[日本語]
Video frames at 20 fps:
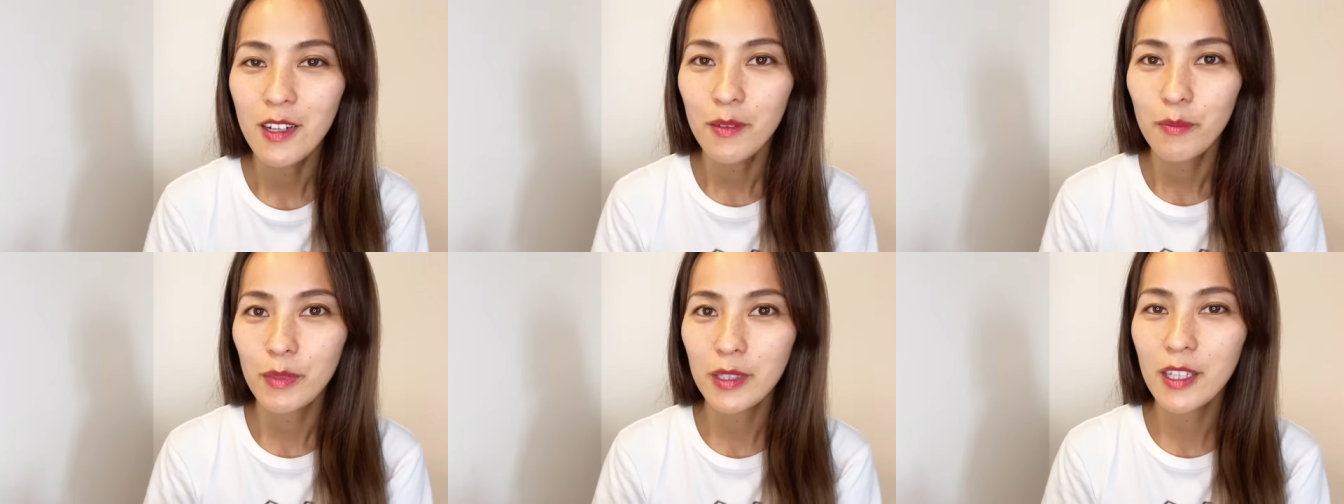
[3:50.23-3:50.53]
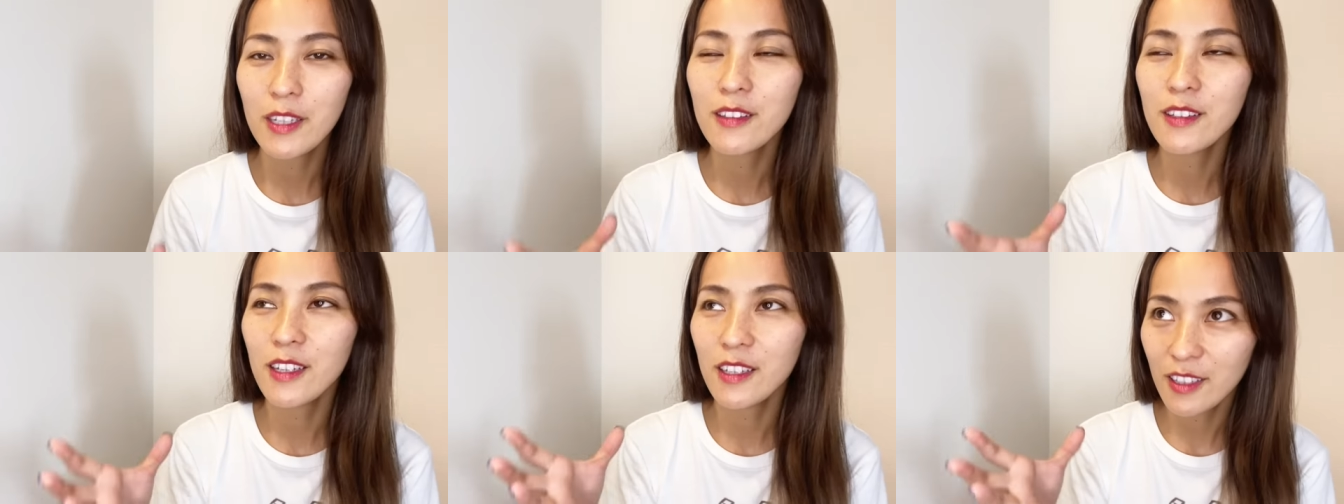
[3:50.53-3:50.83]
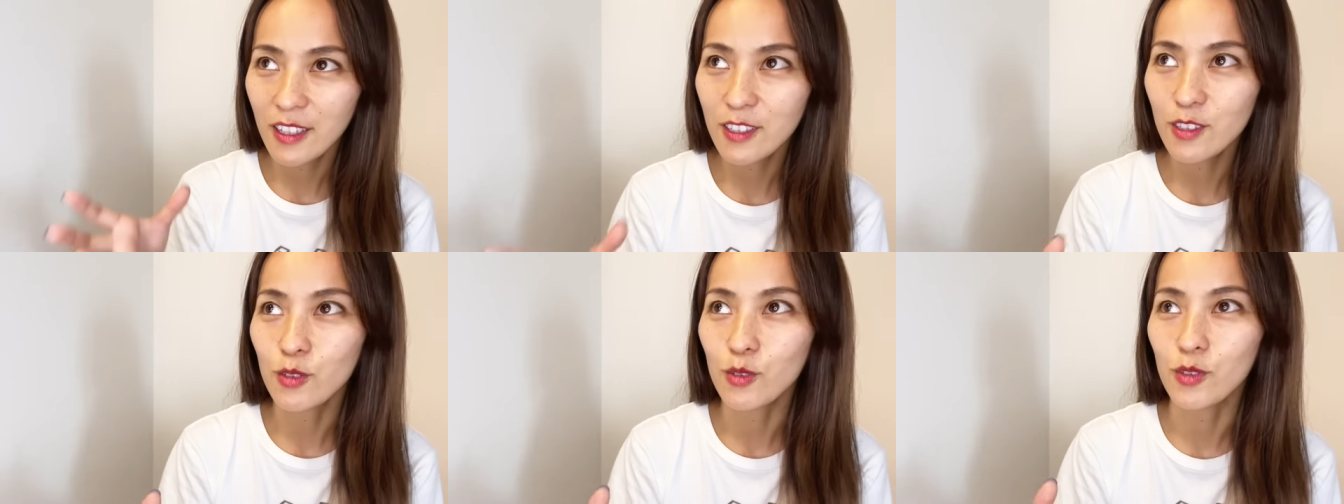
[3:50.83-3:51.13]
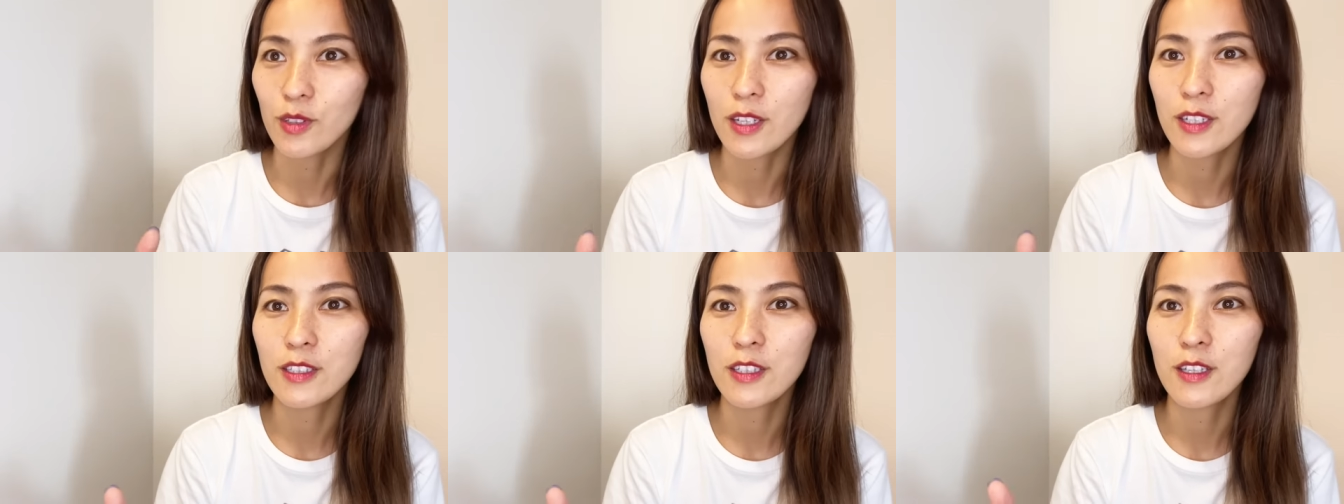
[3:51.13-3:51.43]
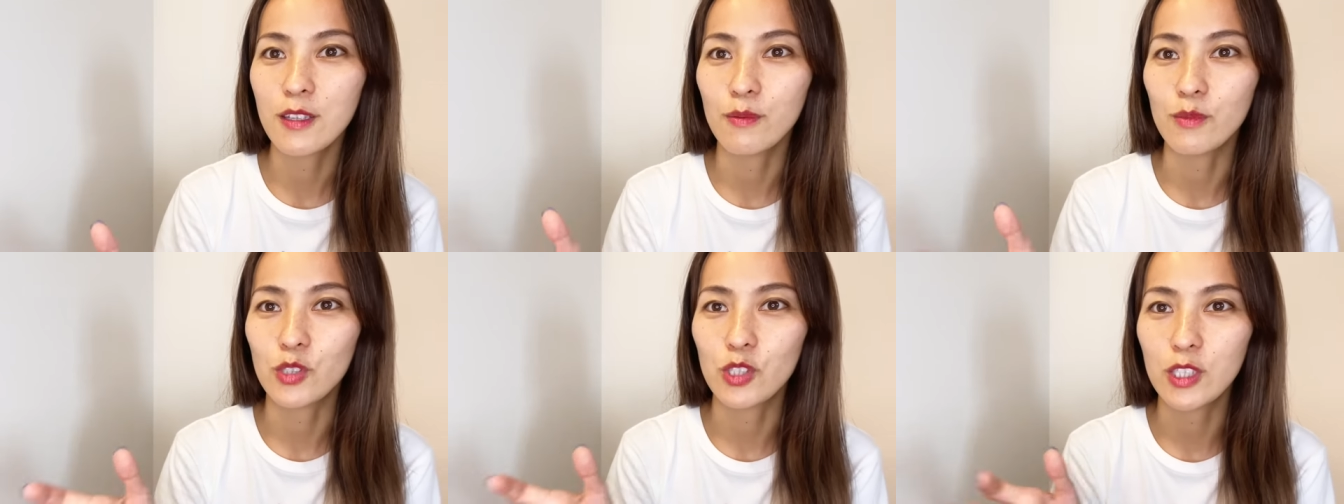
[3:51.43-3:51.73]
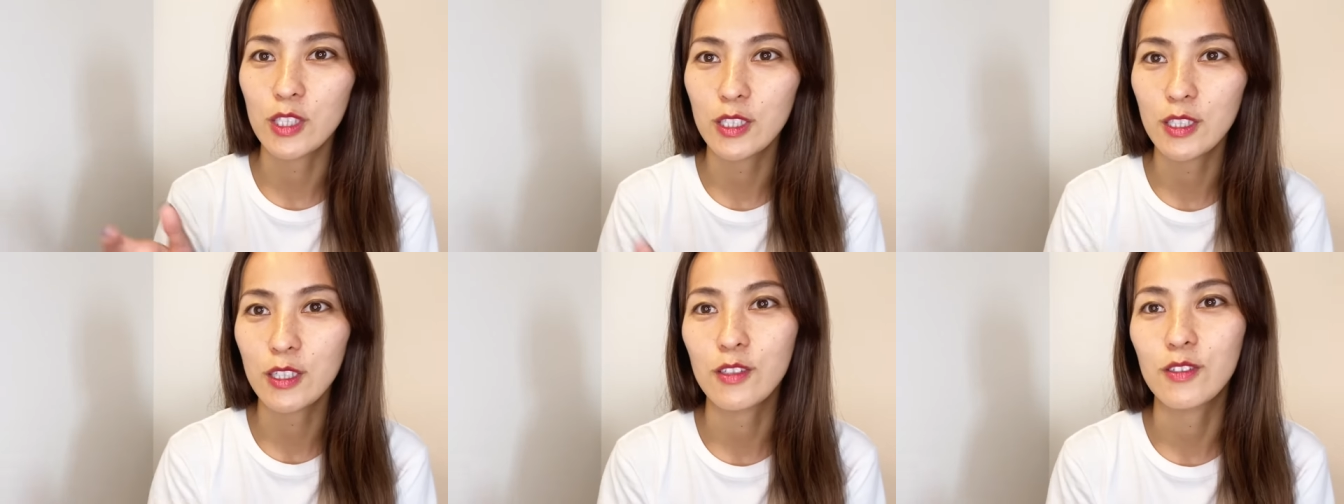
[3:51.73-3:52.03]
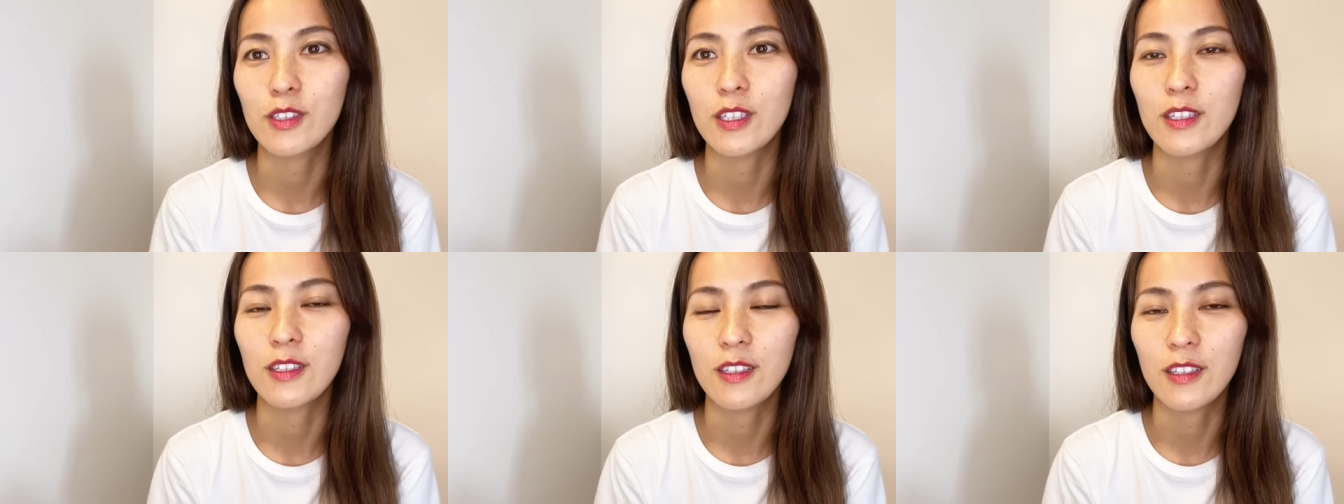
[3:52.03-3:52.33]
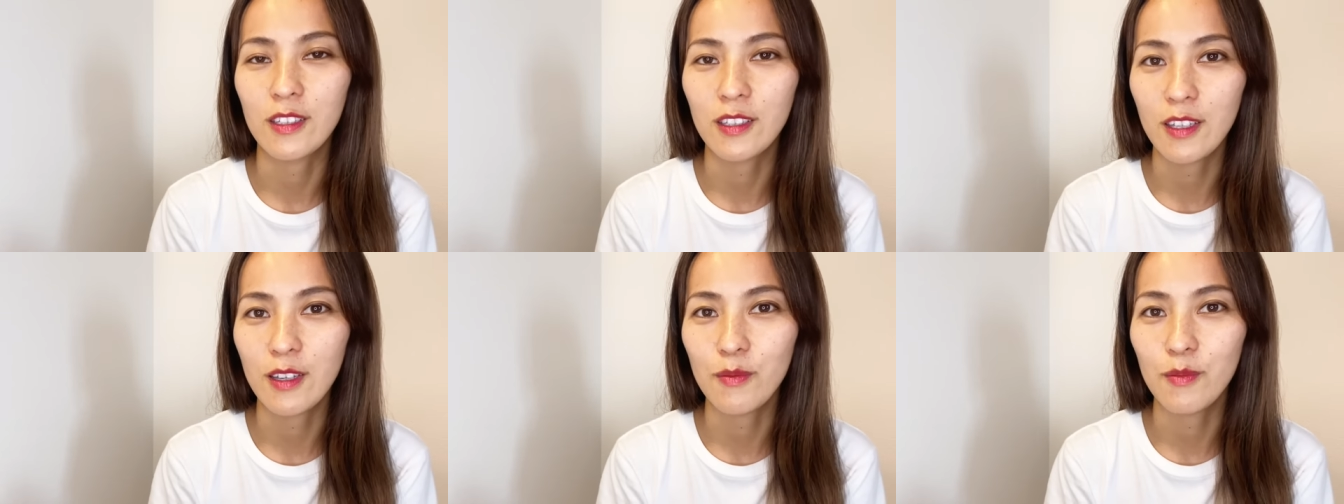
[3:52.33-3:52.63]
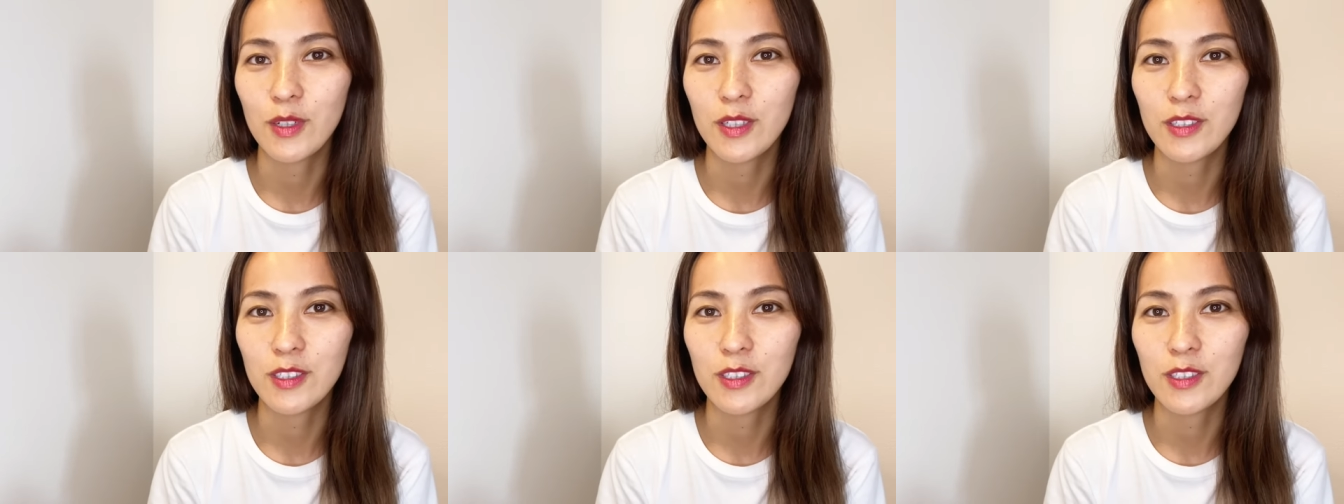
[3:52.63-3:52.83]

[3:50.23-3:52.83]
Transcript: まあ、だんだんね、その男性器も小さくなってきて、まあ、